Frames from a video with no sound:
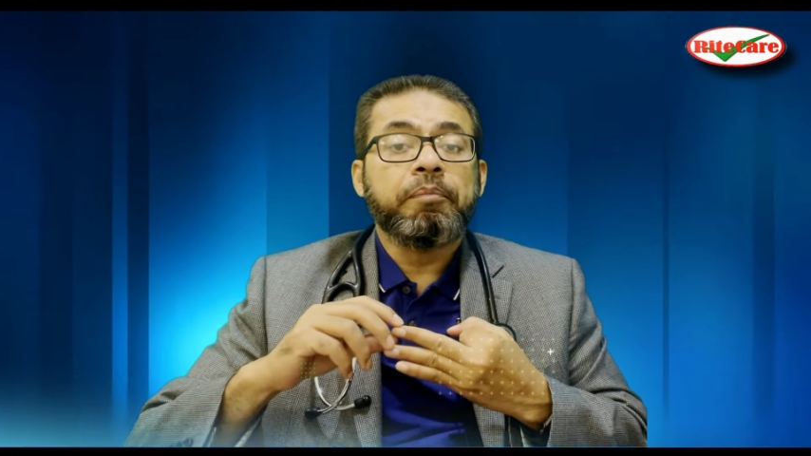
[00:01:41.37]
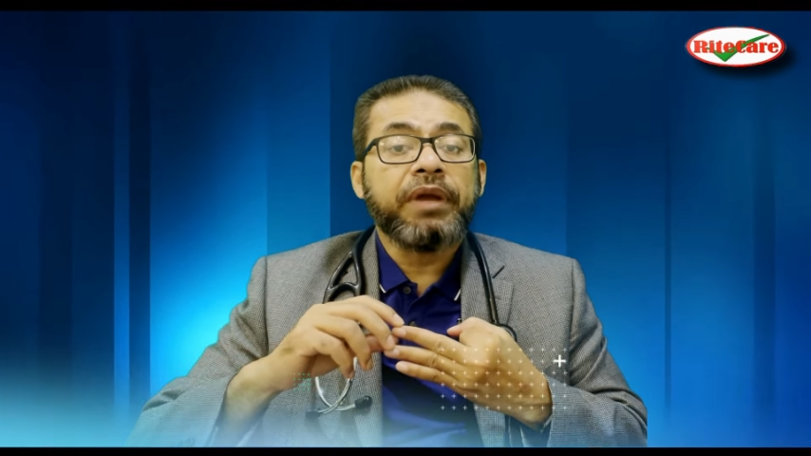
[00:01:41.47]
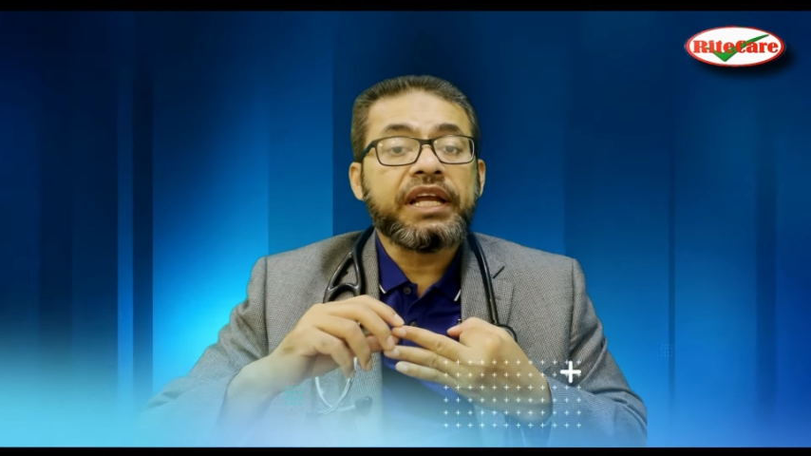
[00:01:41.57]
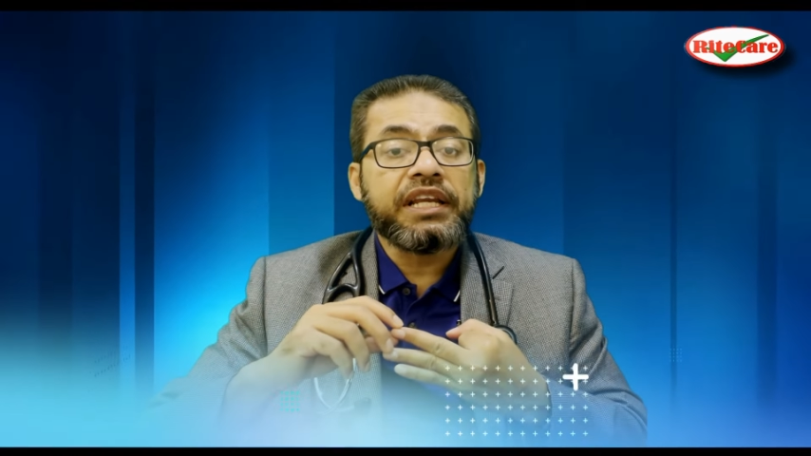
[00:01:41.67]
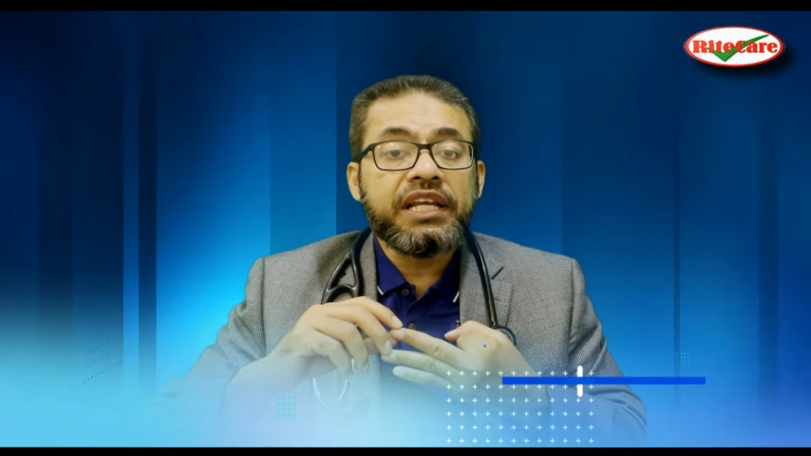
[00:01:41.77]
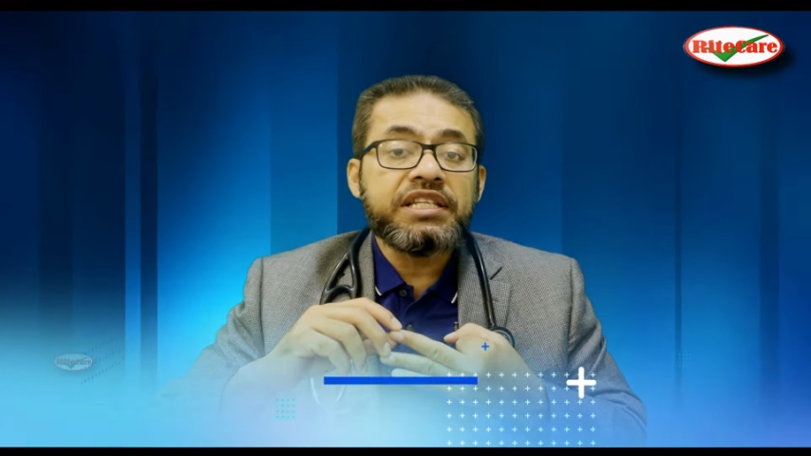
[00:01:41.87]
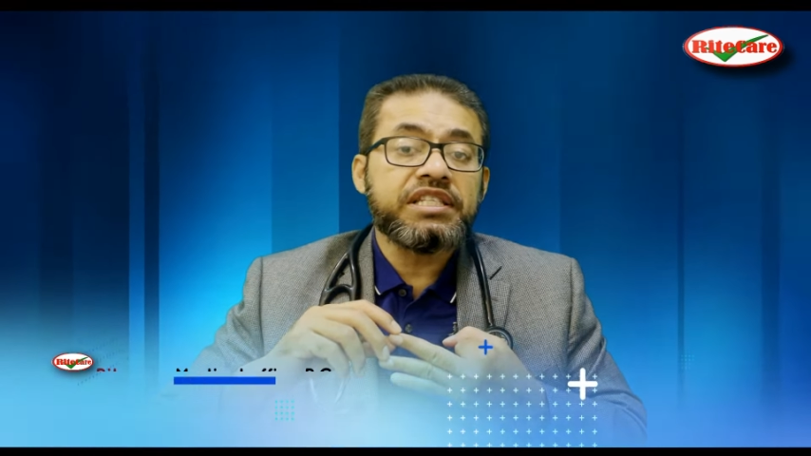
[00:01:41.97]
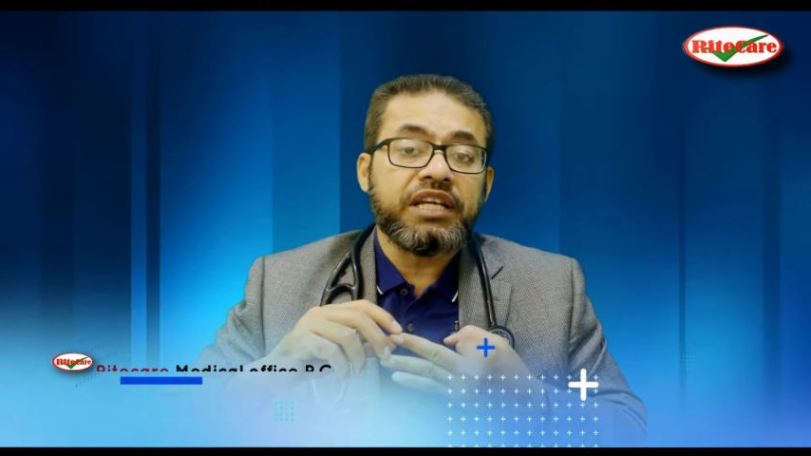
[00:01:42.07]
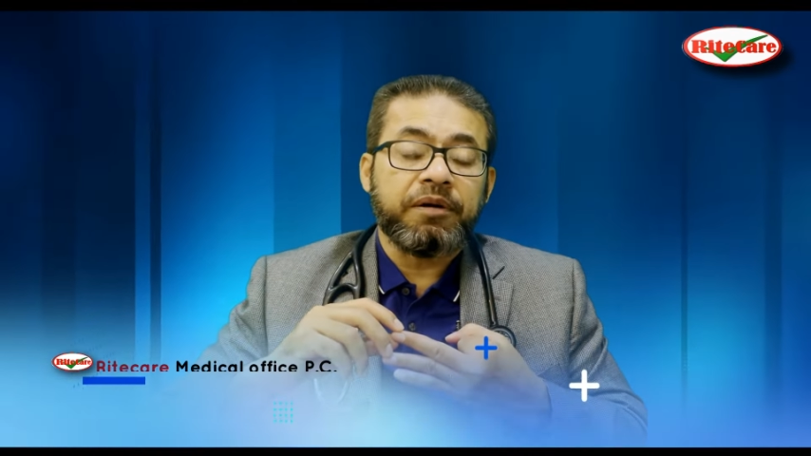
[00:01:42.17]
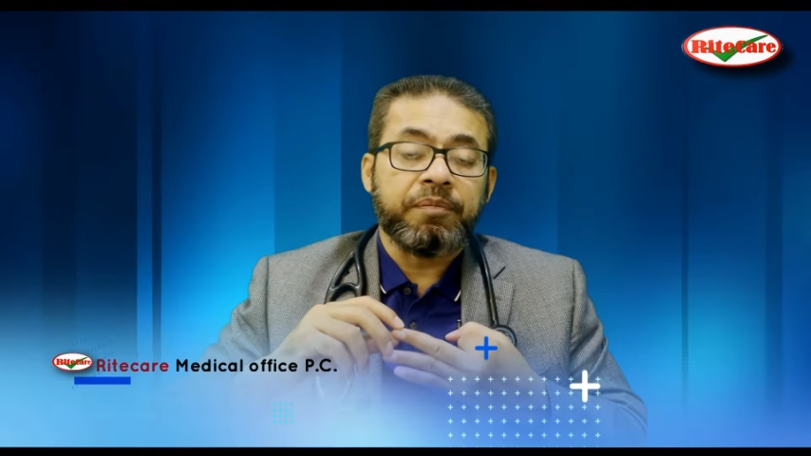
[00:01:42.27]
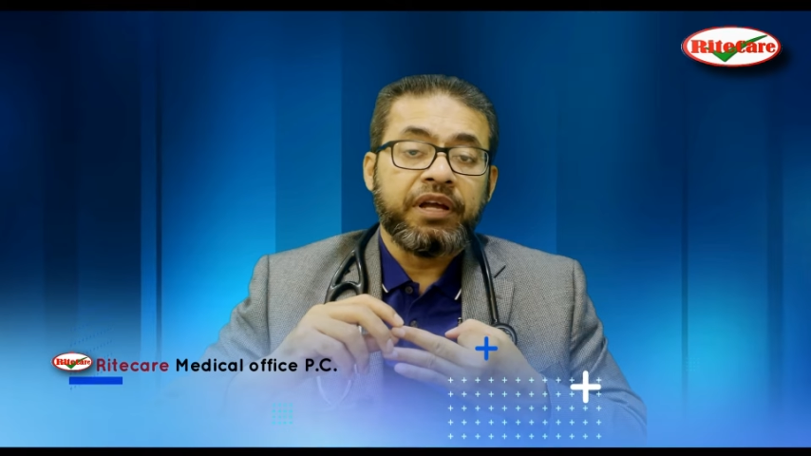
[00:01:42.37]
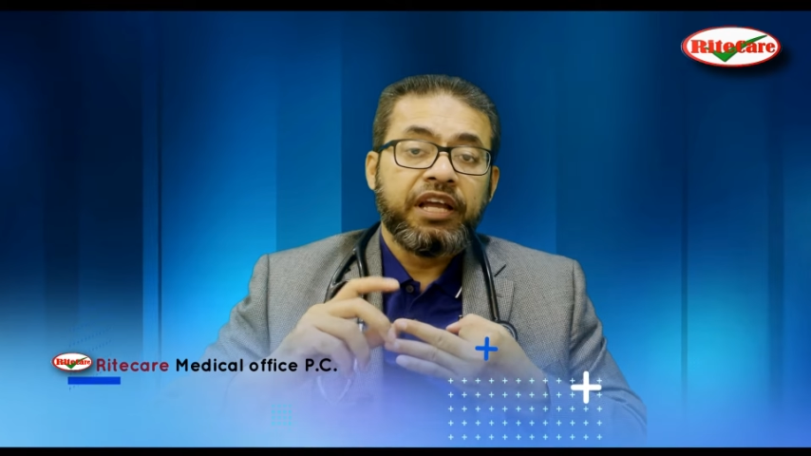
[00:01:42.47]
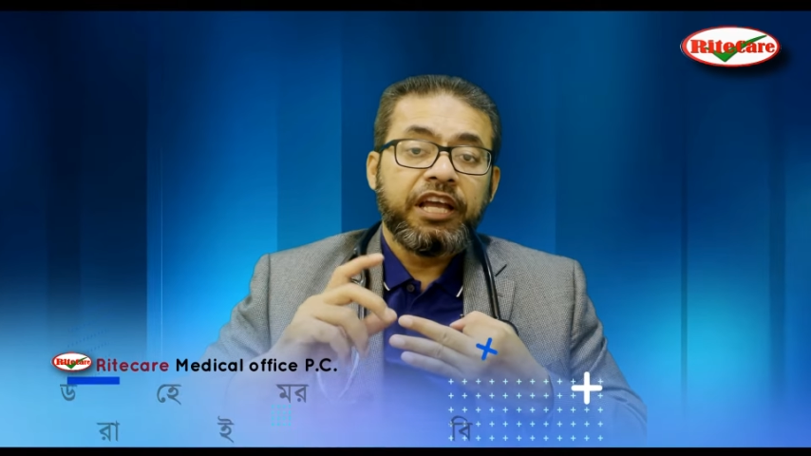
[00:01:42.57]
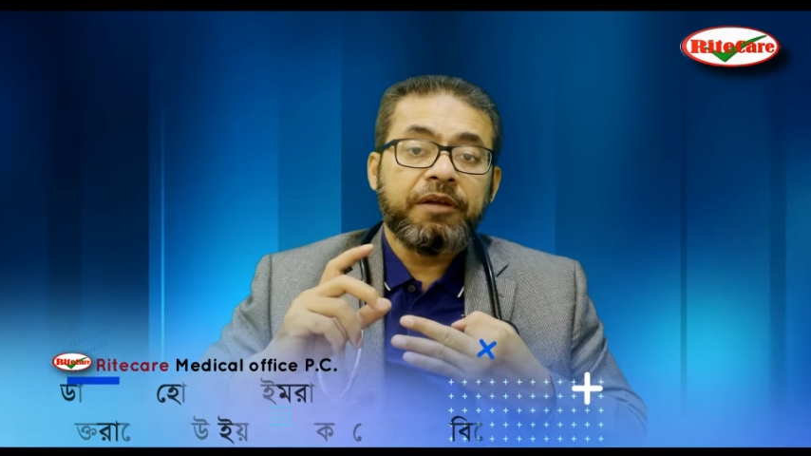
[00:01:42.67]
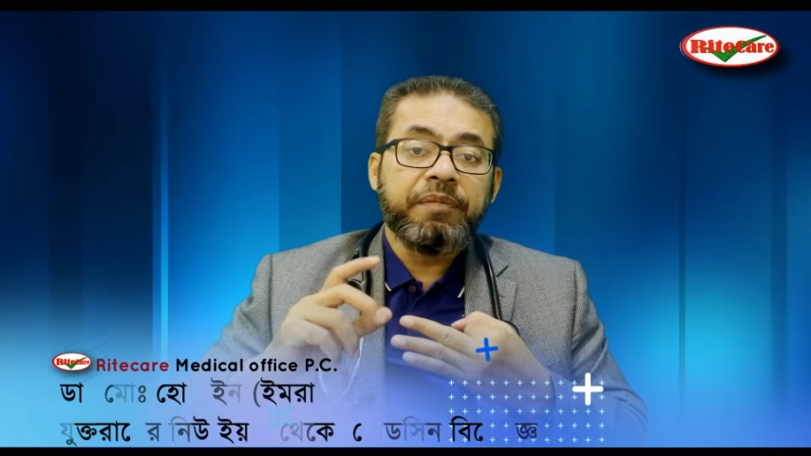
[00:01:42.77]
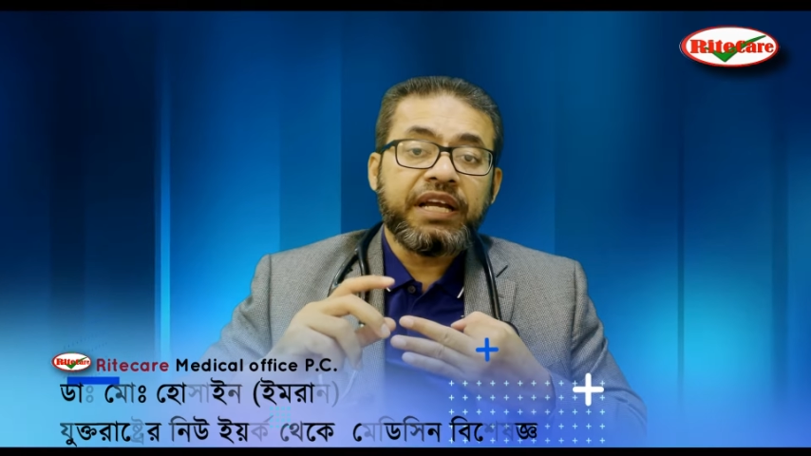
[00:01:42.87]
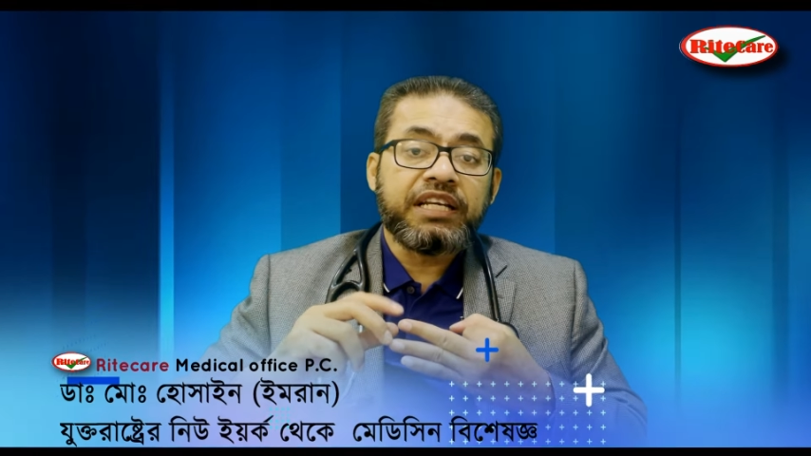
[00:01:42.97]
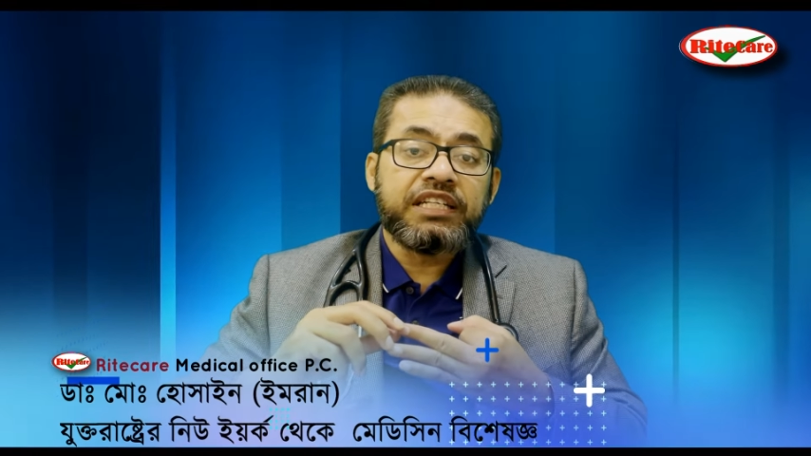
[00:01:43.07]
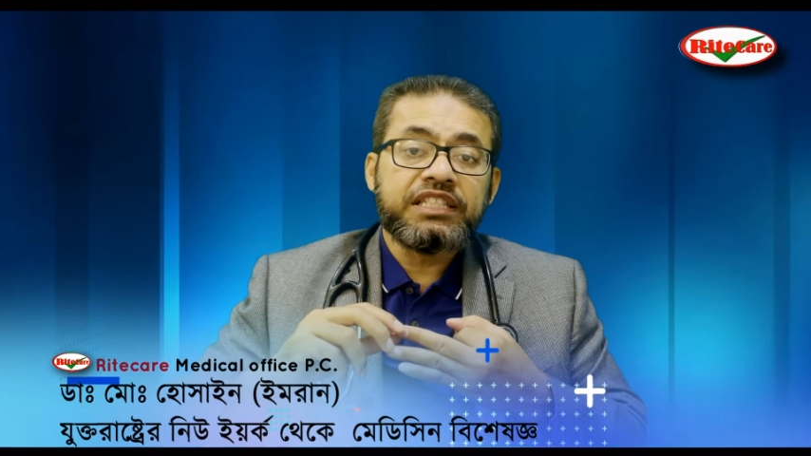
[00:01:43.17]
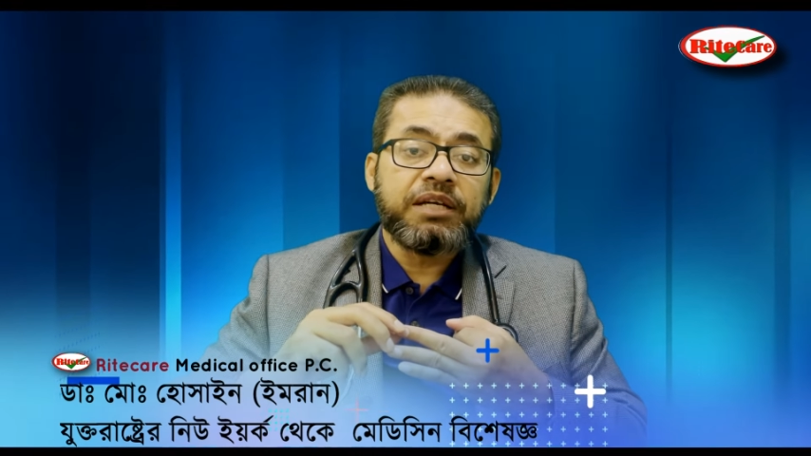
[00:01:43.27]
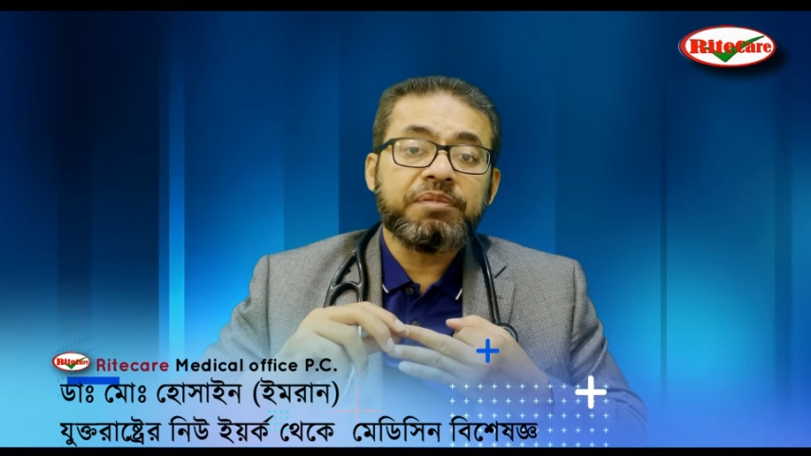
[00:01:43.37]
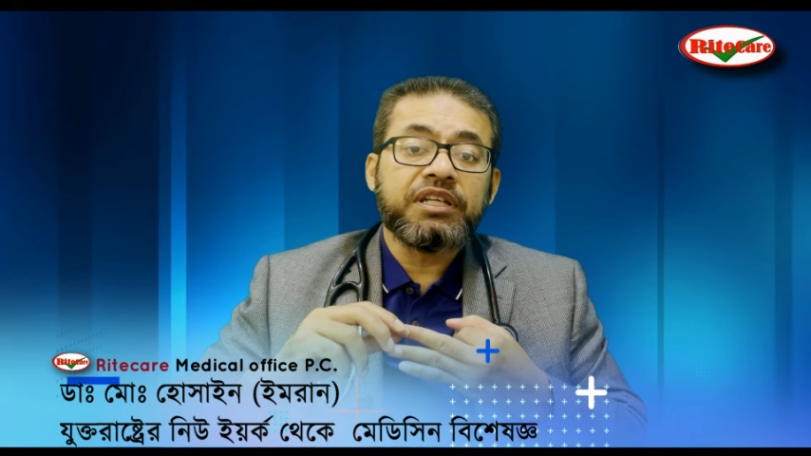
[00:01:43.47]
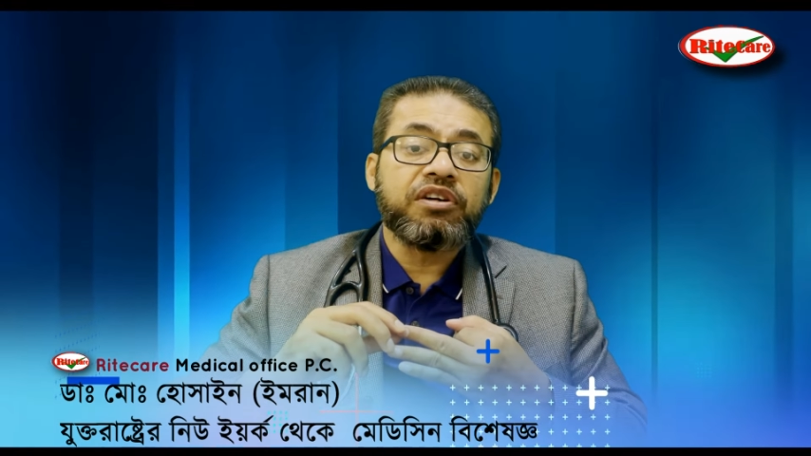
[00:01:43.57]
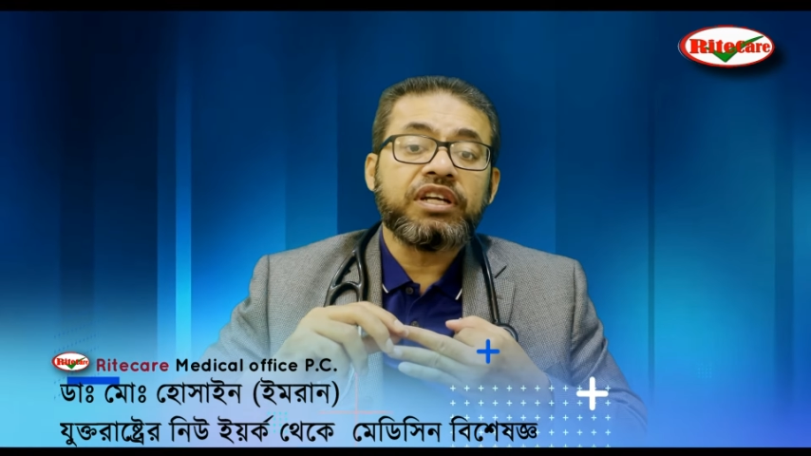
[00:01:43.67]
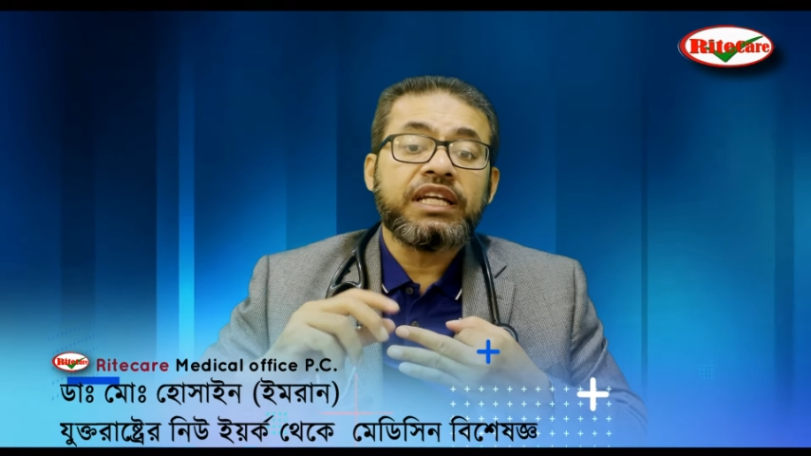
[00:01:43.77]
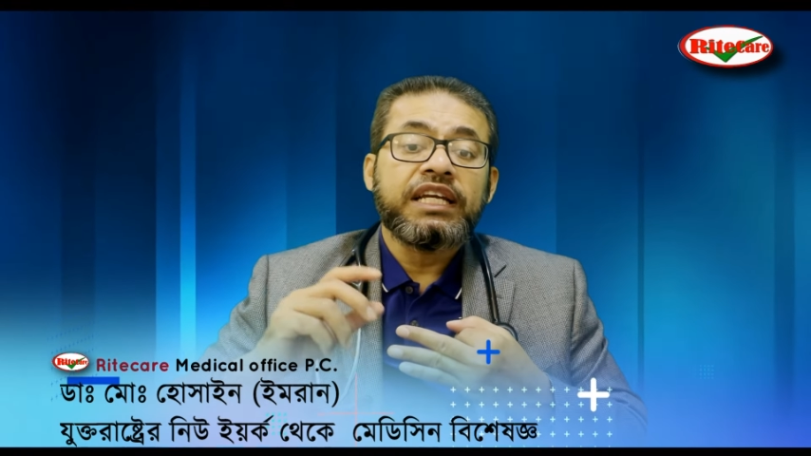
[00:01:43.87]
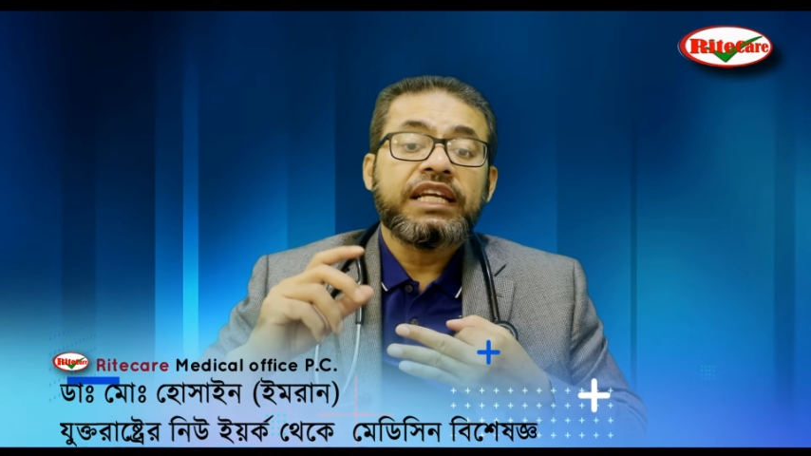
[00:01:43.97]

ম্যাগনেসিয়াম এই ম্যাগনেসিয়াম কি করে